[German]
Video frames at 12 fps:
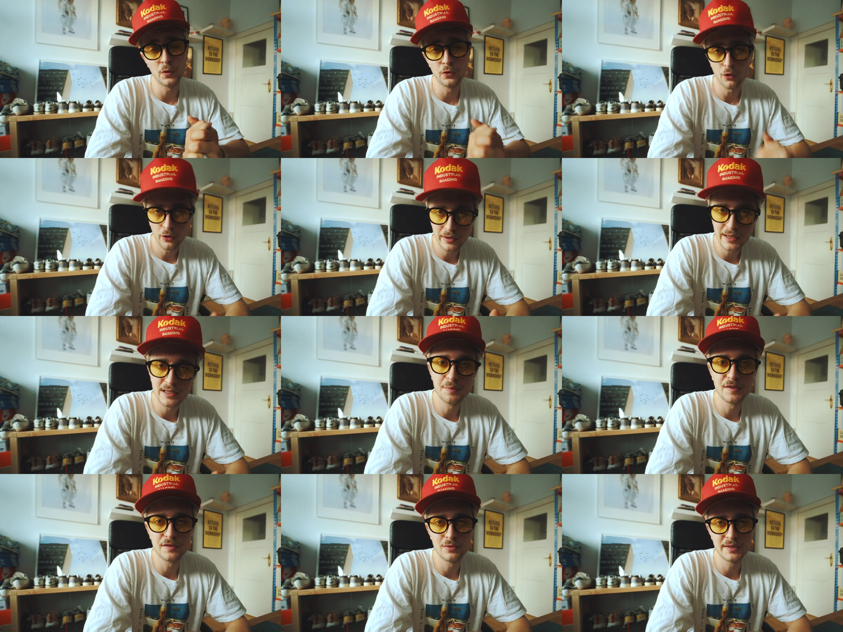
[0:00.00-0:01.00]
Und online gibt
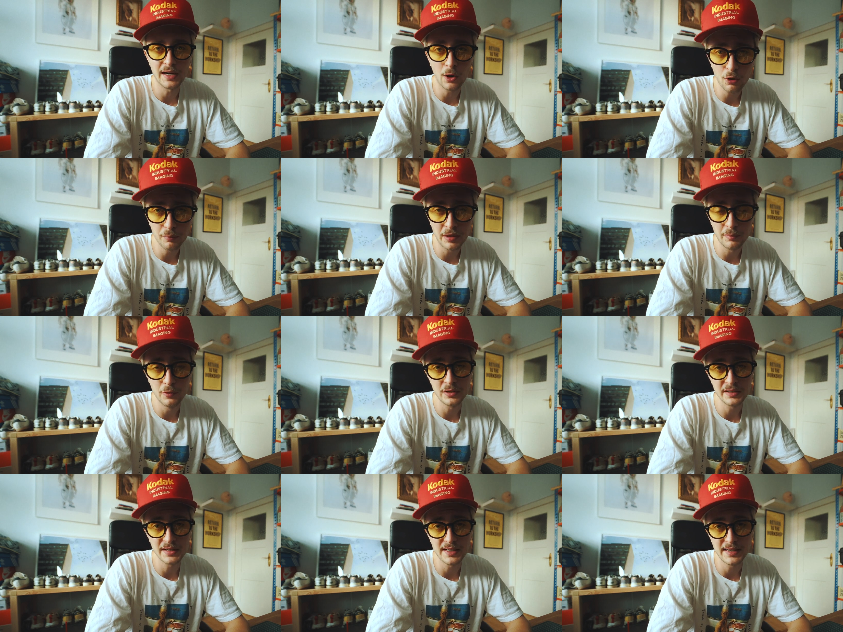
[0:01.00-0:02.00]
es natürlich auch ein paar
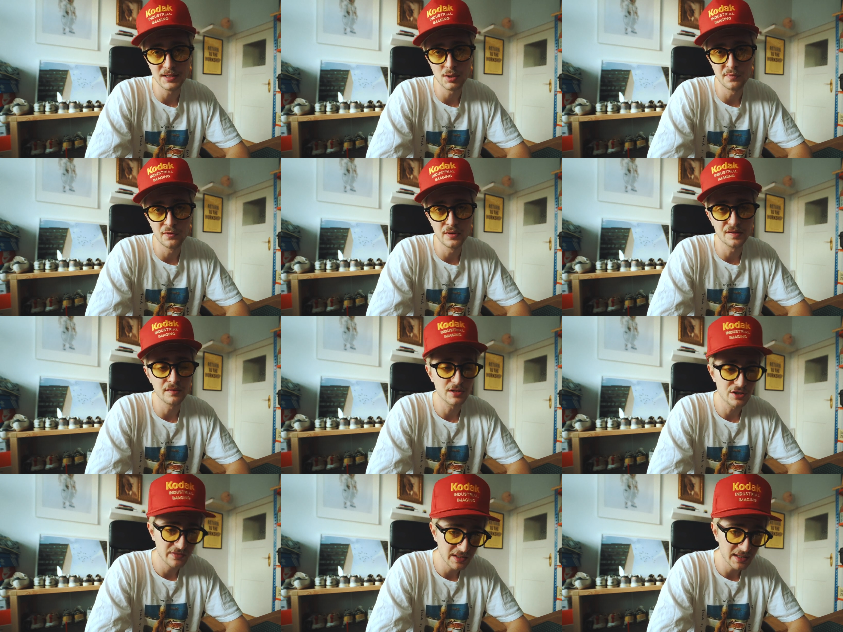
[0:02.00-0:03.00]
Möglichkeiten, obwohl das immer
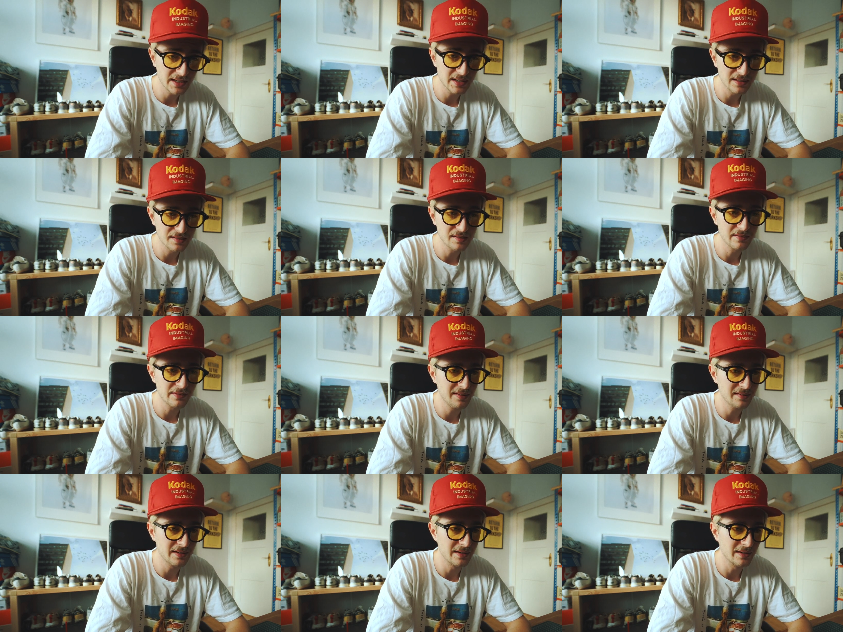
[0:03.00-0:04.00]
schwieriger ist, weil
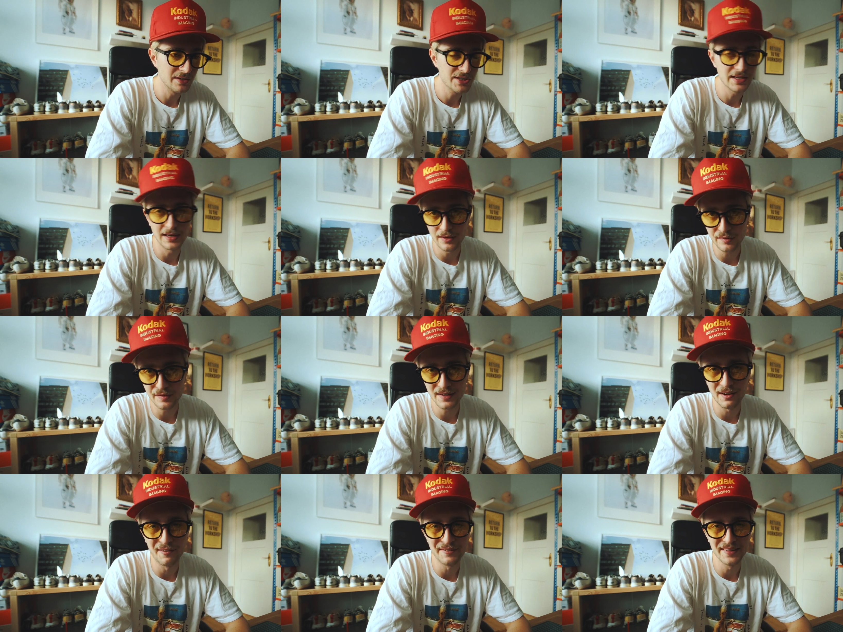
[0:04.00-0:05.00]
es da schneller
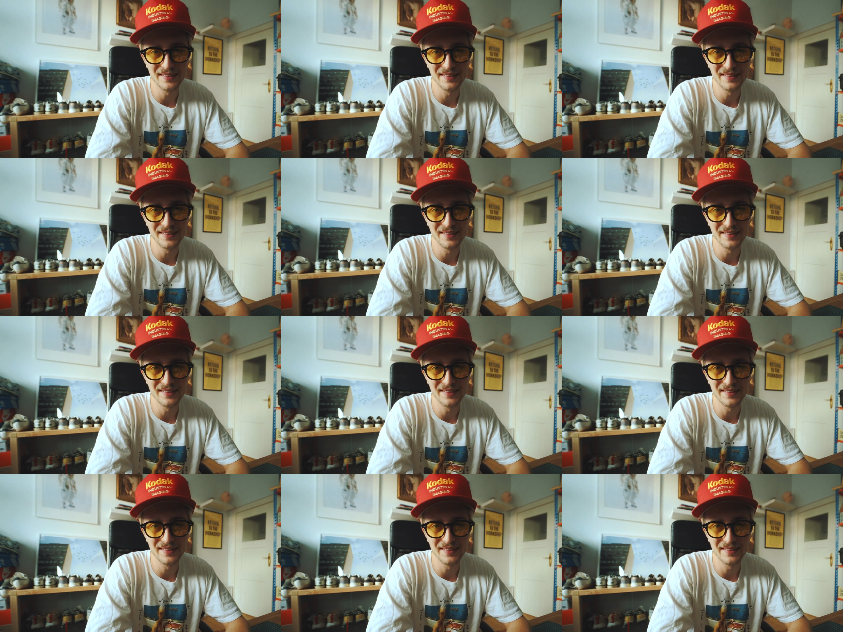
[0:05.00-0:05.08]
ausverkauft